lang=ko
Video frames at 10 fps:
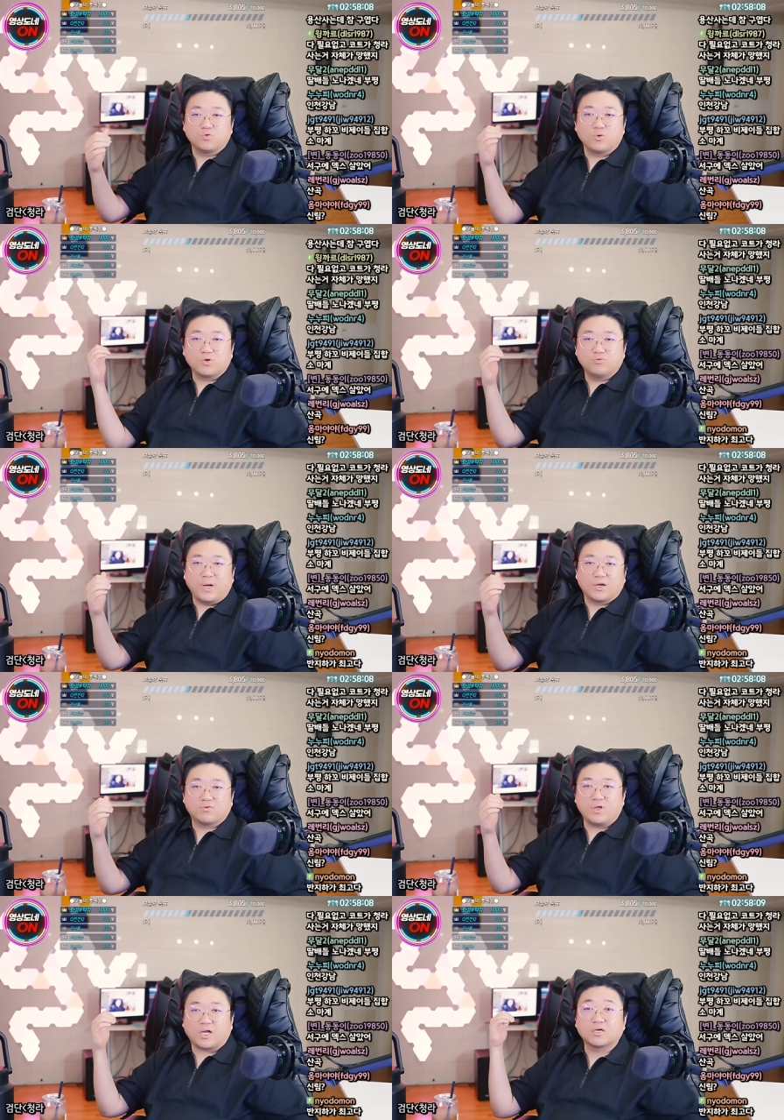유동인구
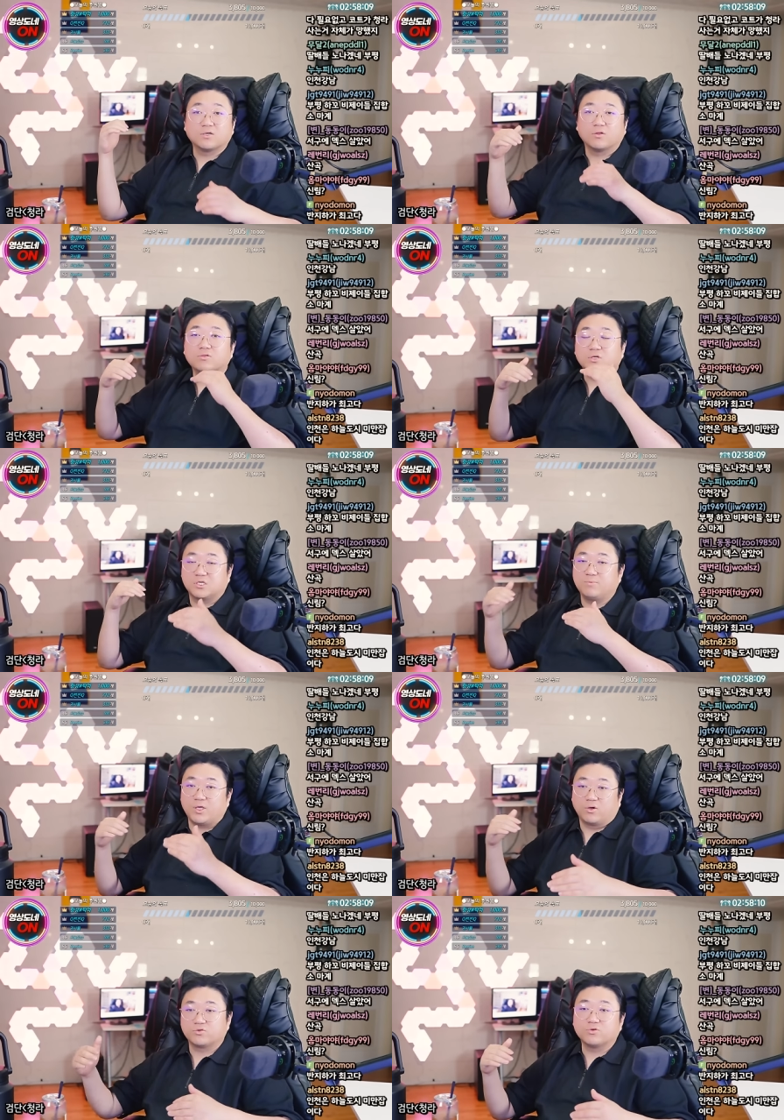많고 약간 그런
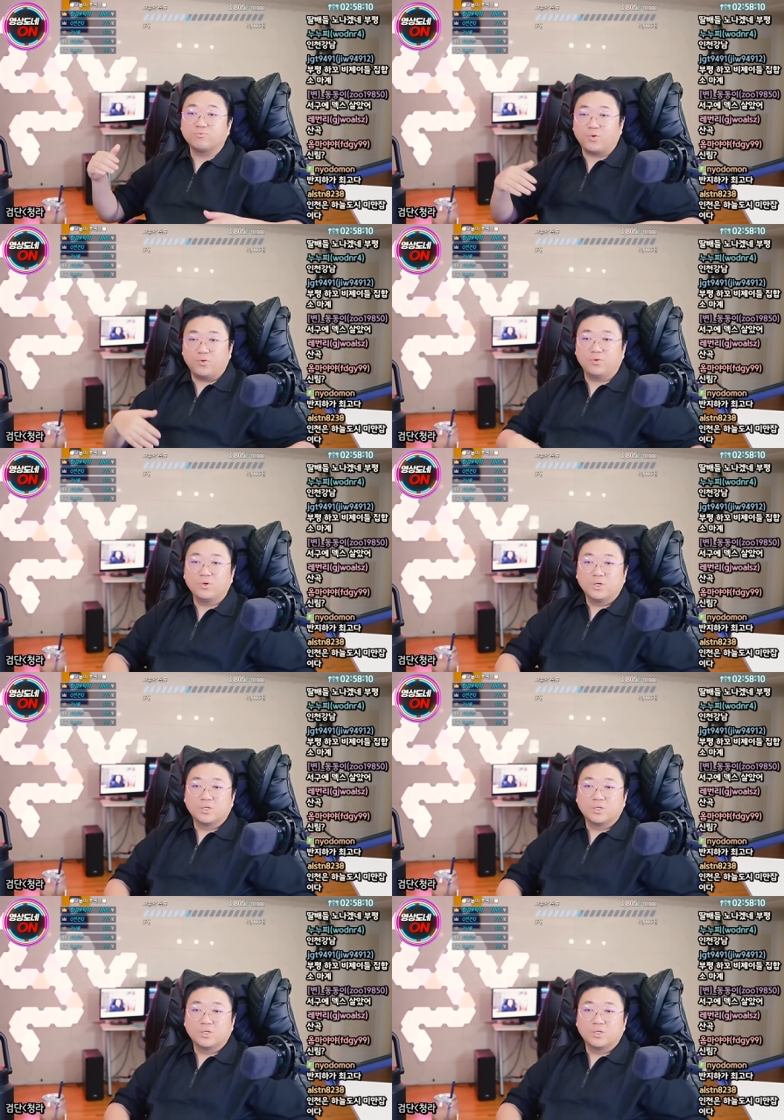느낌의 영등포